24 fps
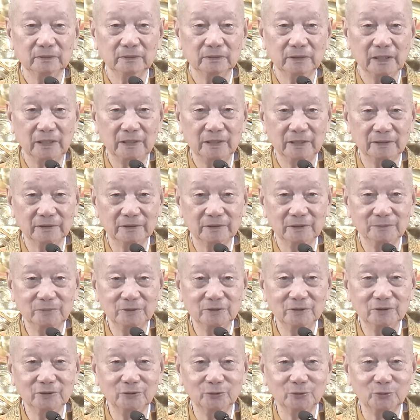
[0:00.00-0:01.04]
Đây là trên
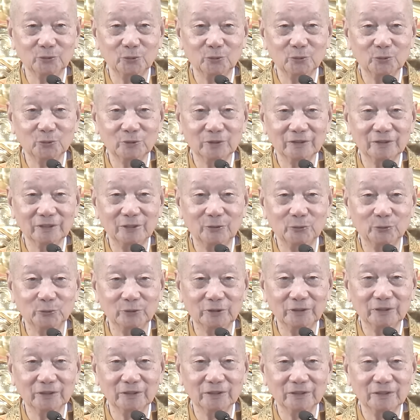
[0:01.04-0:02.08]
bước đường tu đó, đầu
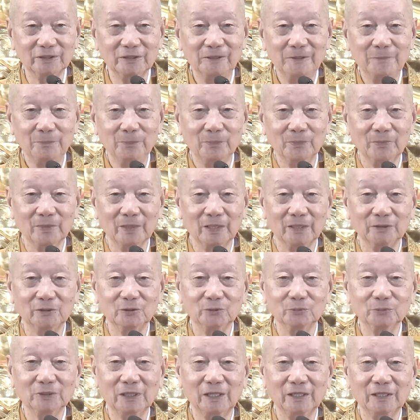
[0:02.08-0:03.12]
tiên đó là
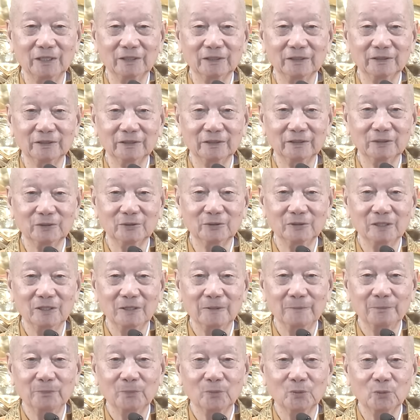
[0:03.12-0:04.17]
chúng ta
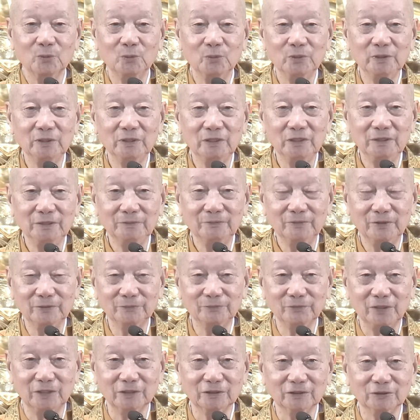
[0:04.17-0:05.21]
quy y với
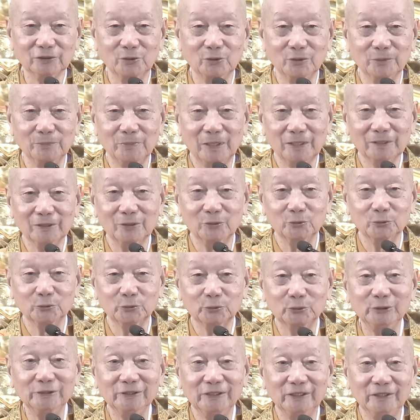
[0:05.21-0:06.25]
Phật rồi bắt đầu
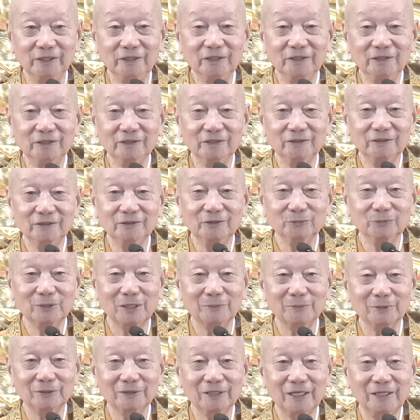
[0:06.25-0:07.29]
suy nghĩ đó, chúng
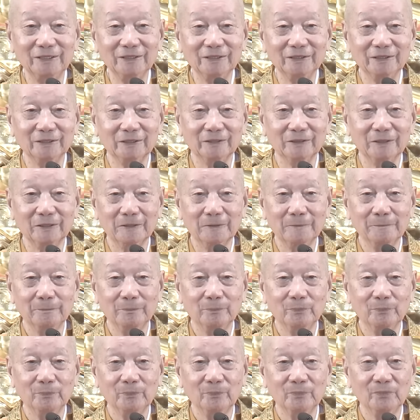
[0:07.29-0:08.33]
ta mới thấy cái này.
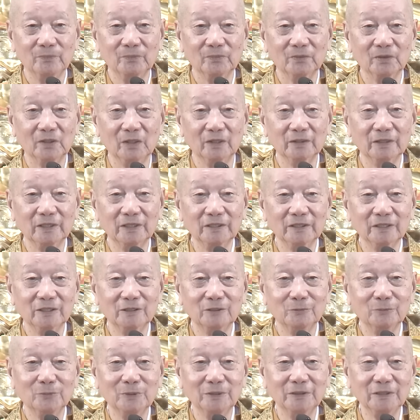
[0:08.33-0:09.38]
Cho nên
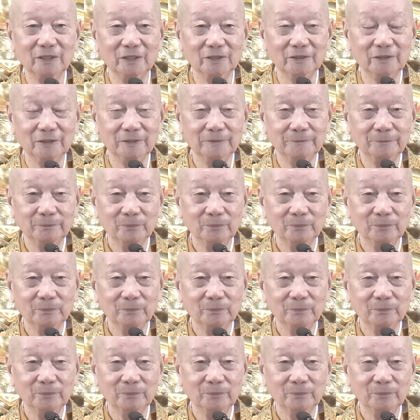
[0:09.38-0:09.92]
lúc bây giờ đó